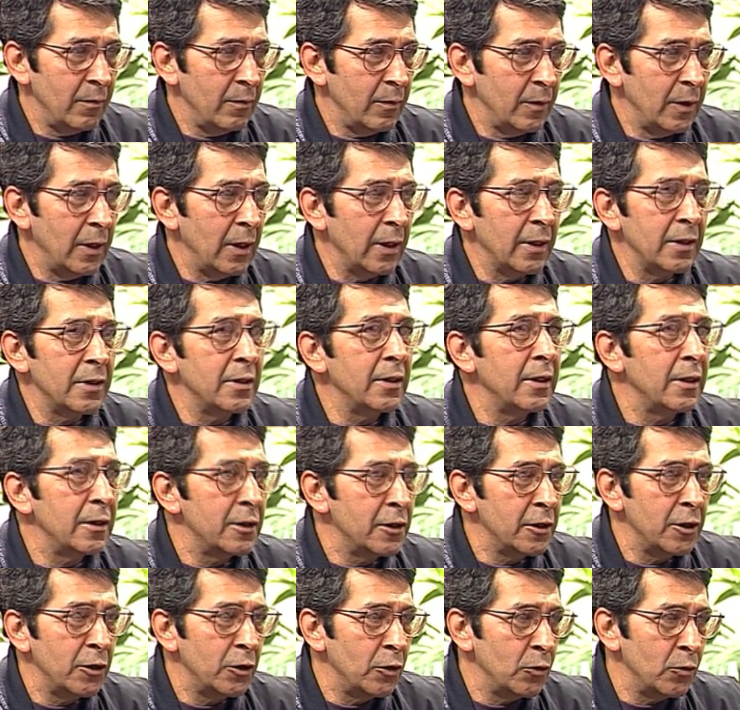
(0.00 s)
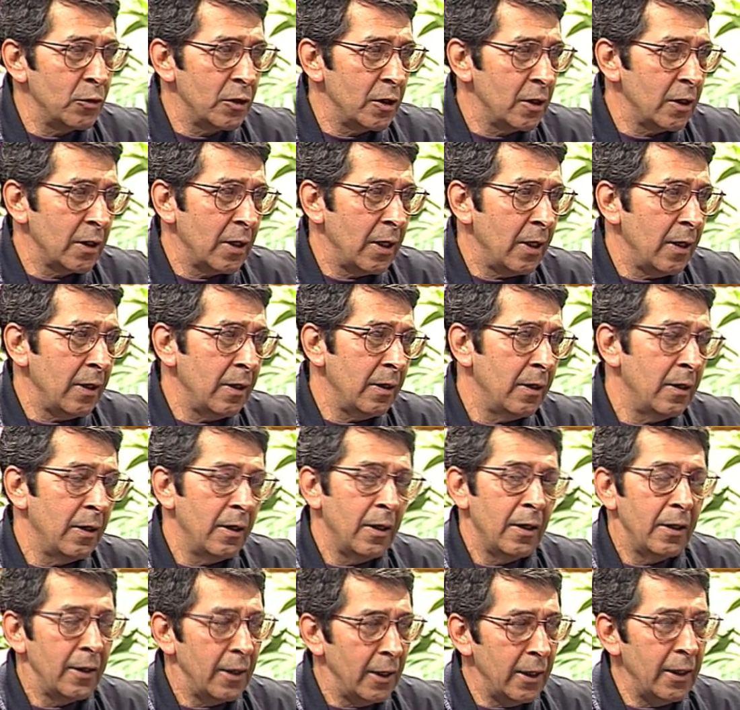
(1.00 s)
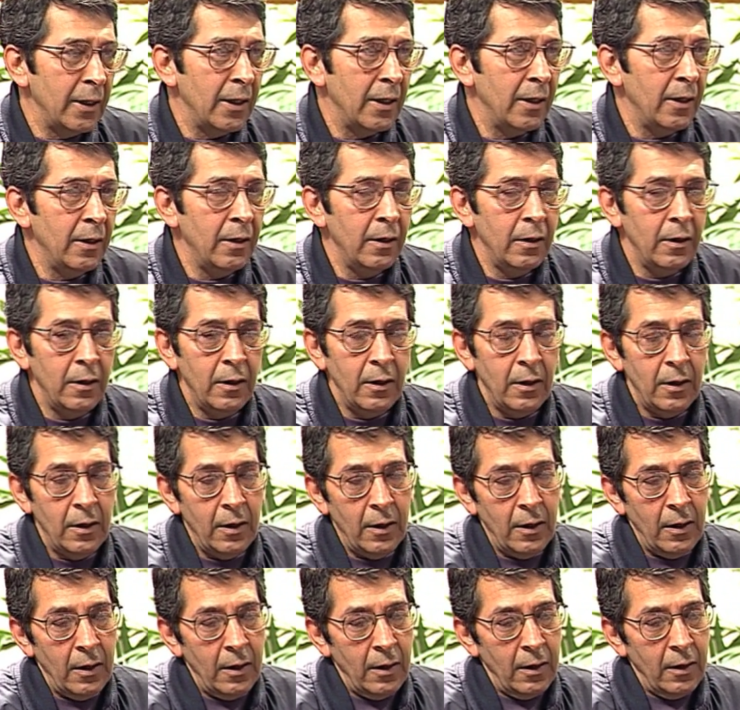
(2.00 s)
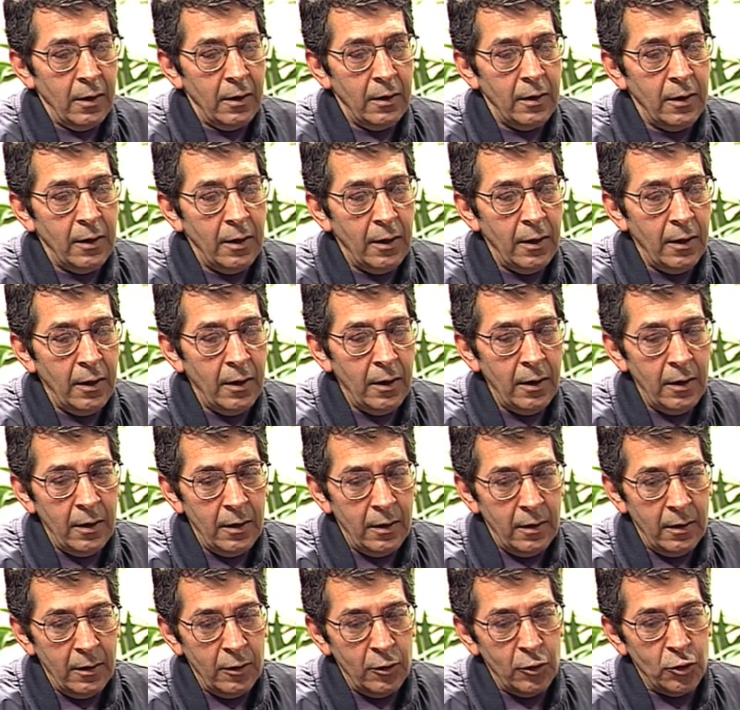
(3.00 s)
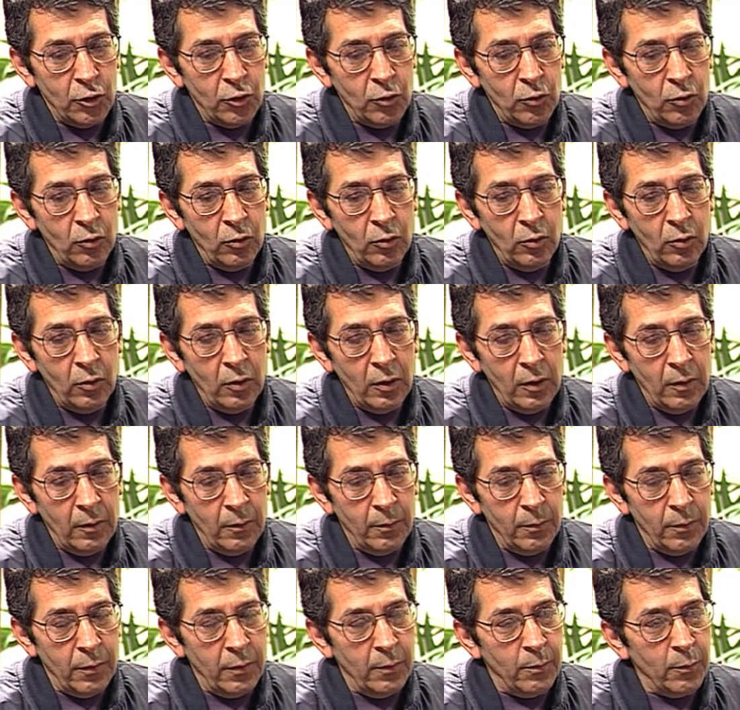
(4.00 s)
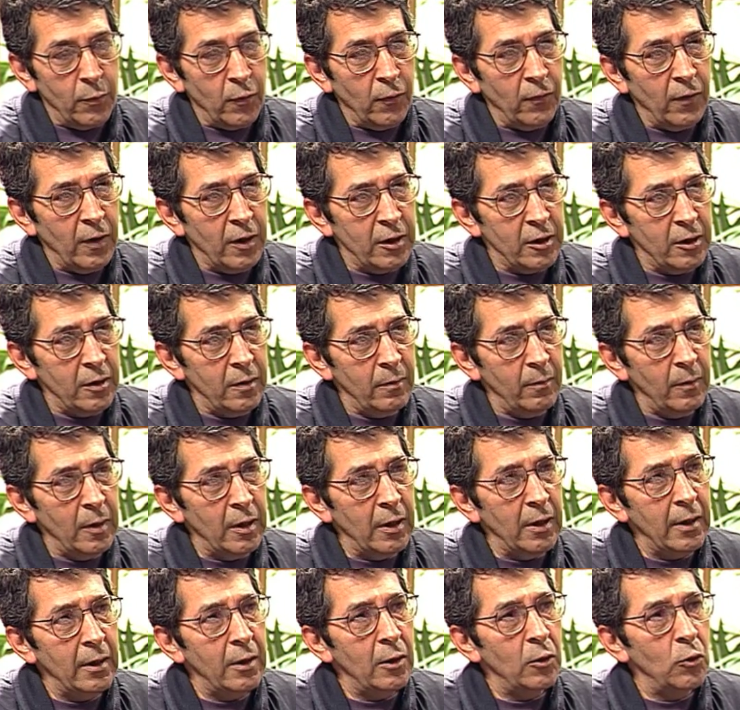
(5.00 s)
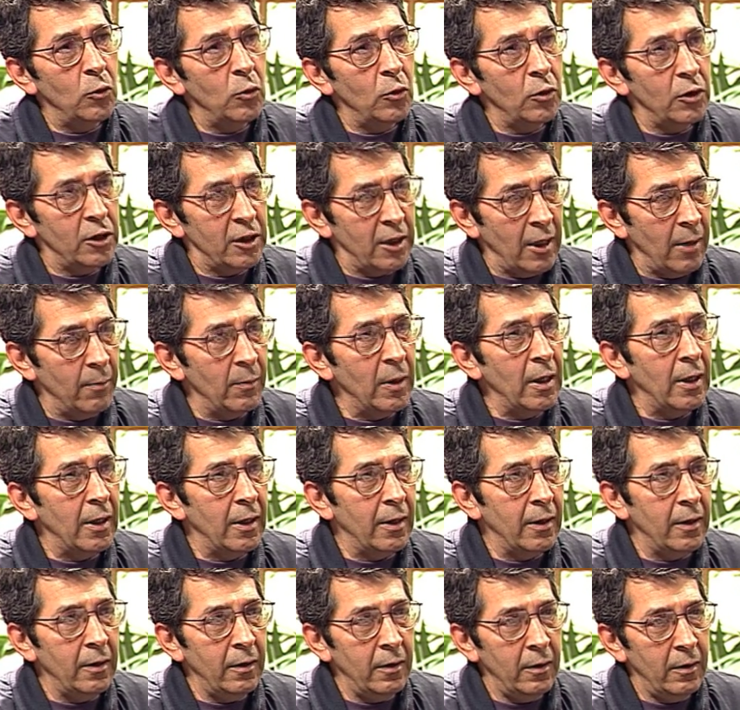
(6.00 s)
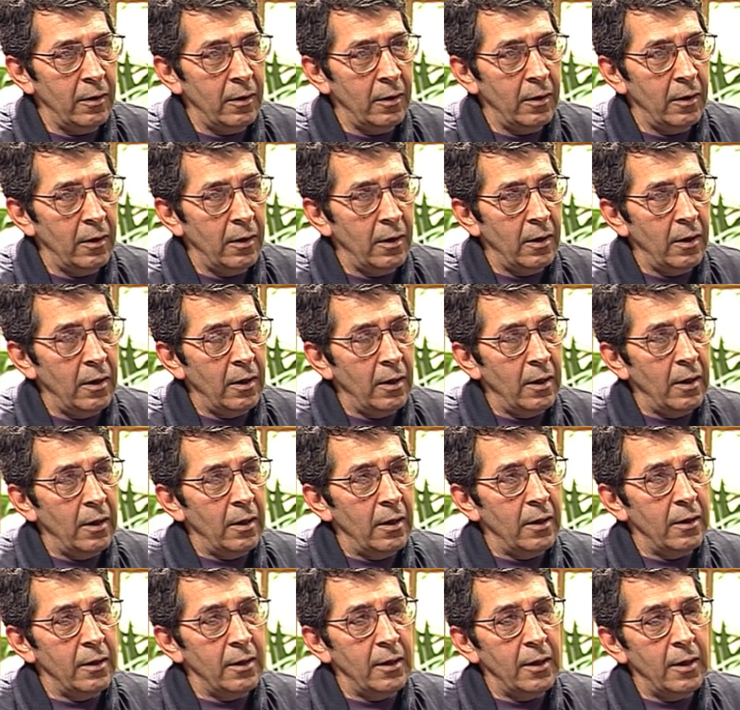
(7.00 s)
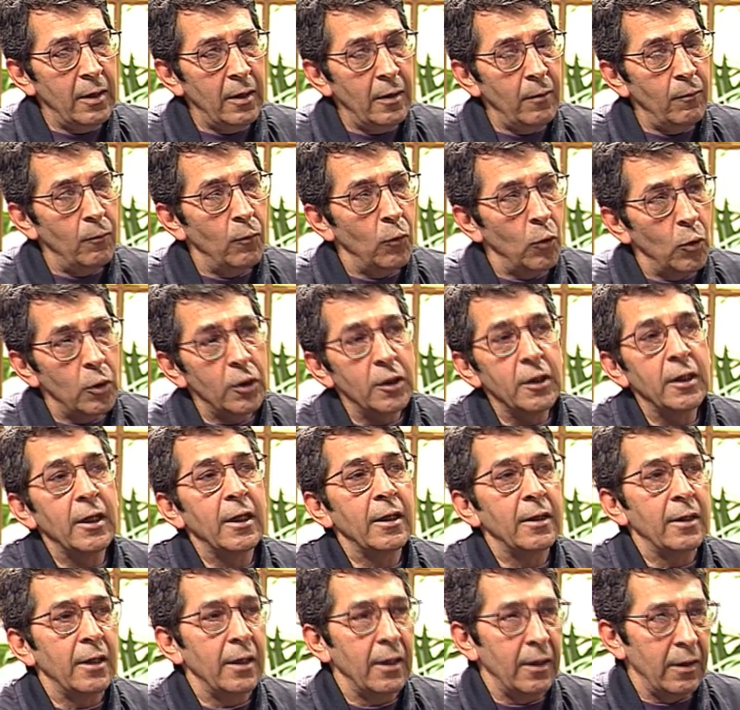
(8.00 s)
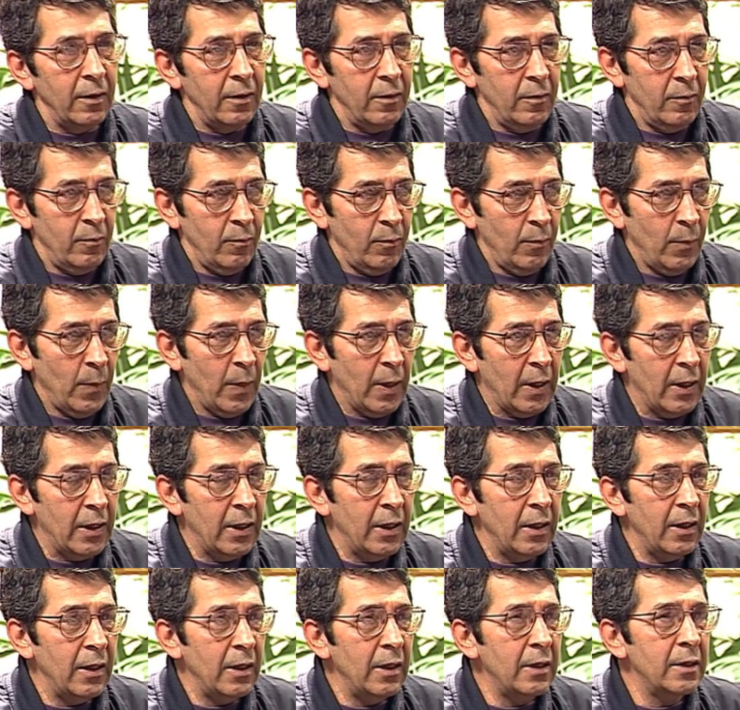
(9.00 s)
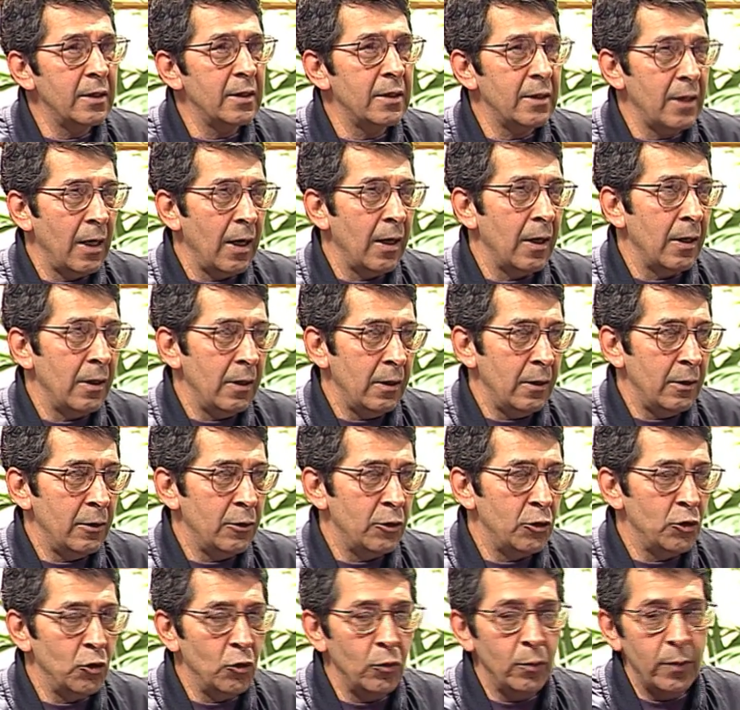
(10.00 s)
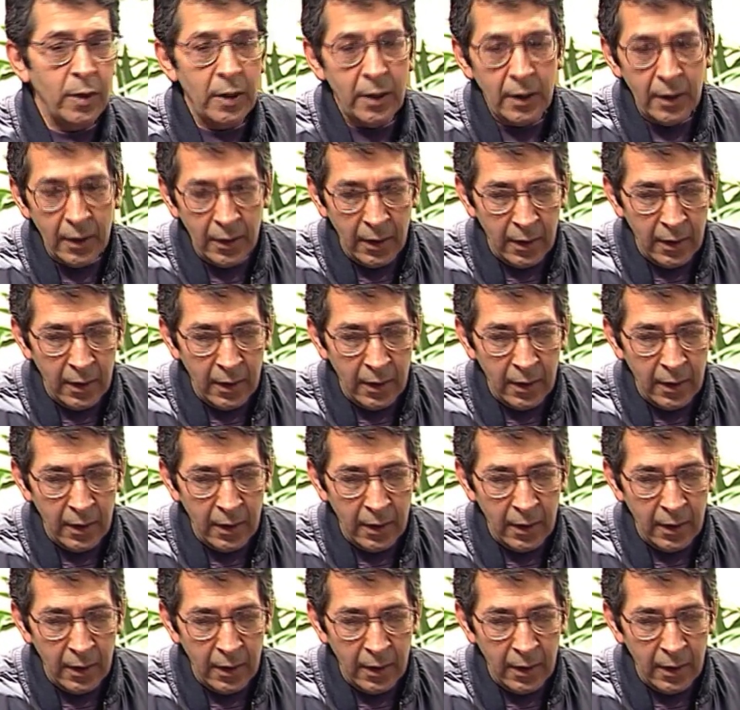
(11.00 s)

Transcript: या किसी इंस्टीट्यूशन का हम्म। नहीं है हम्म। ये जो प्रोफेशन में लोग शामिल हैं ये वोट देते हैं कि इस साल जो भी